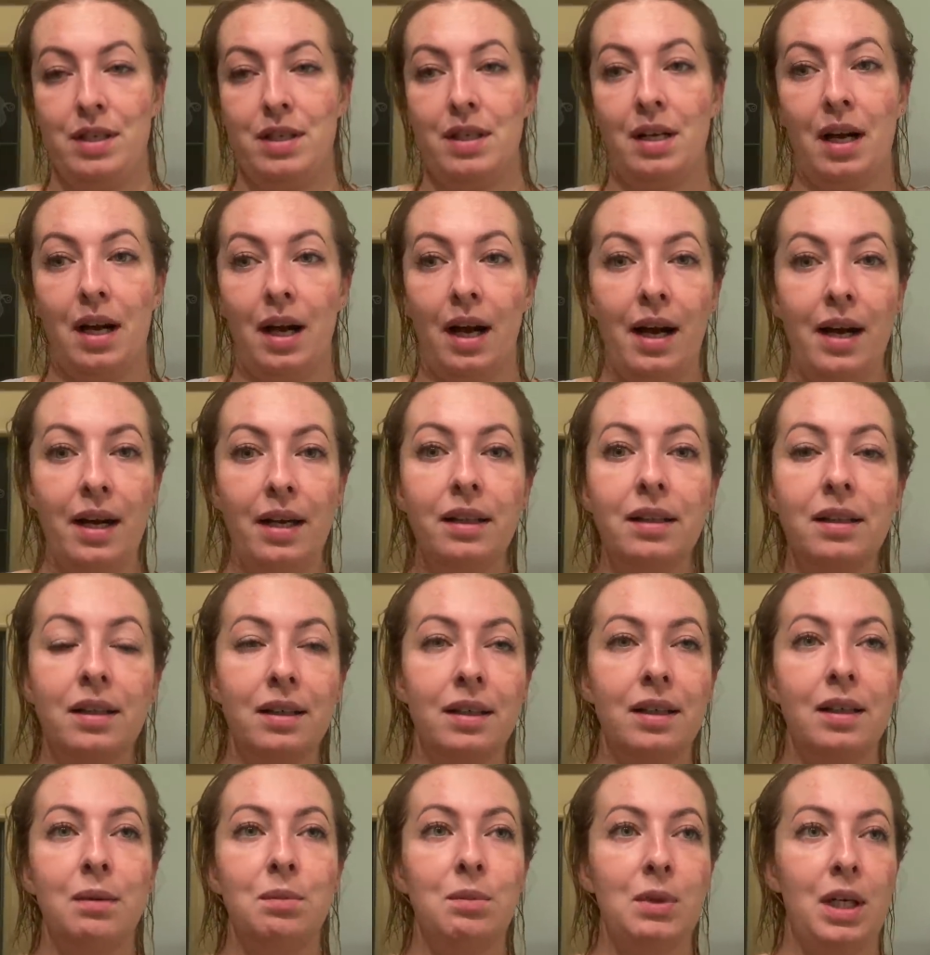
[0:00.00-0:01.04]

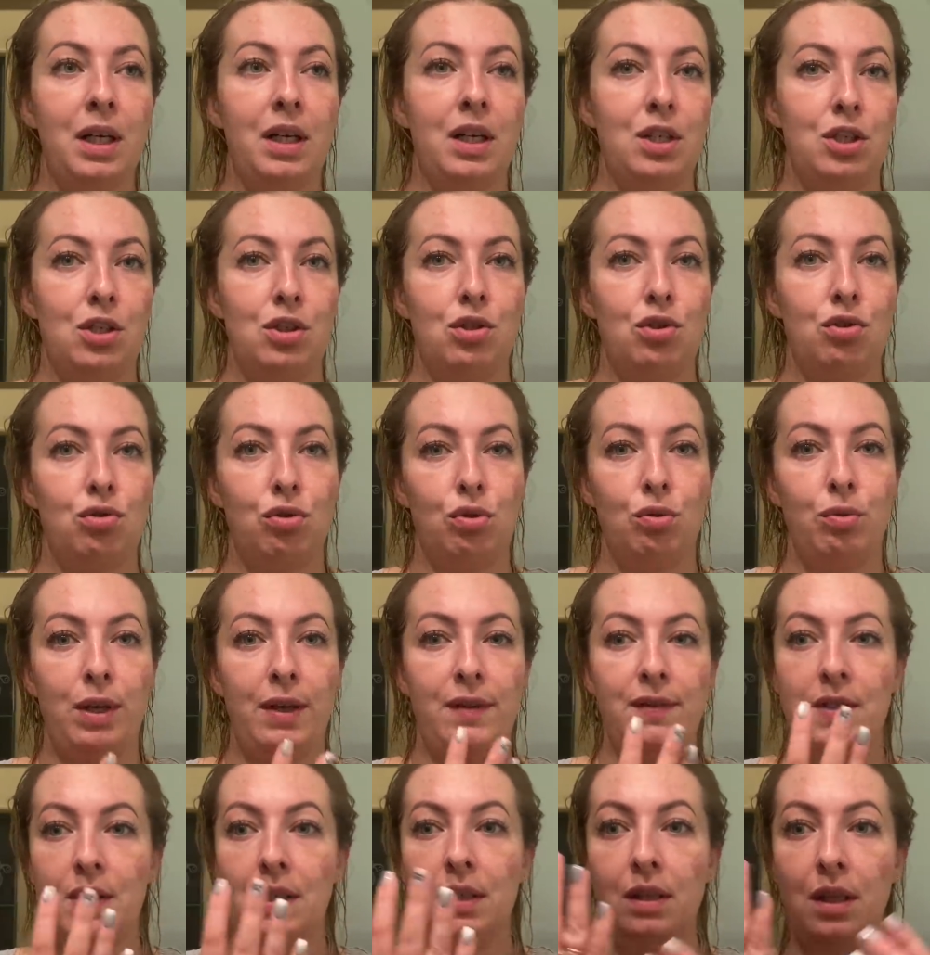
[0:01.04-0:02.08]
какая-то, и мне кажется, что я
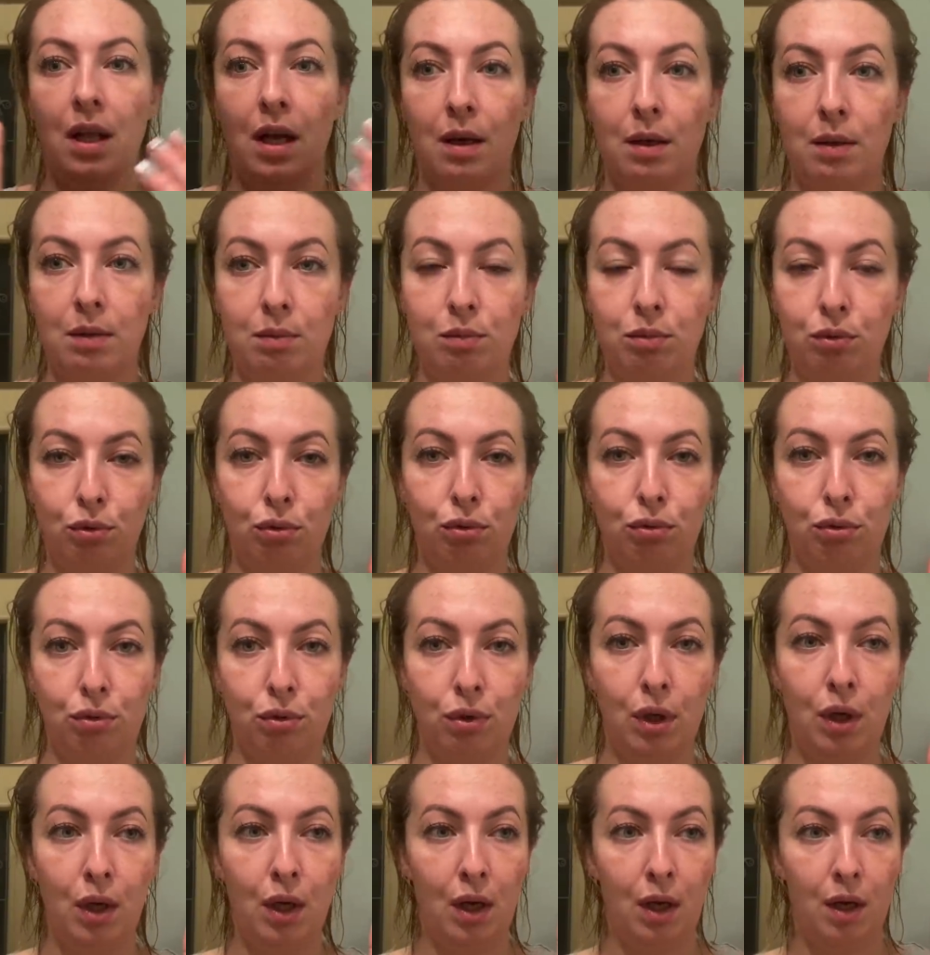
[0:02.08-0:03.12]
всегда буду,